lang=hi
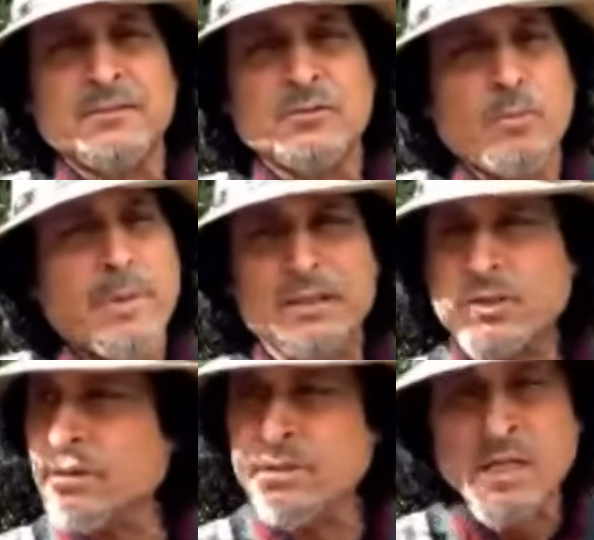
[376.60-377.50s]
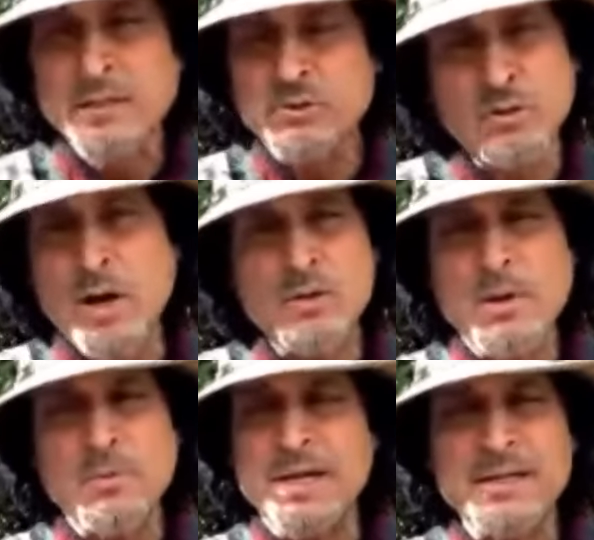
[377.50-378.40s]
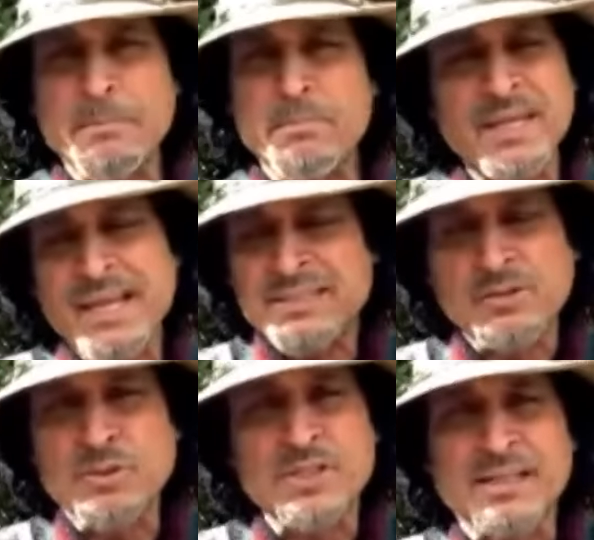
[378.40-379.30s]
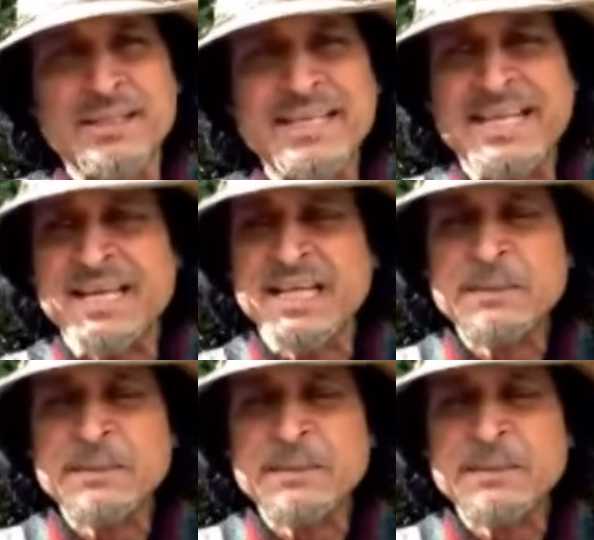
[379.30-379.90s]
तो मैं तो थ्रू आउट वहाँ वर्ल्ड कप में यही सोच रहा था ये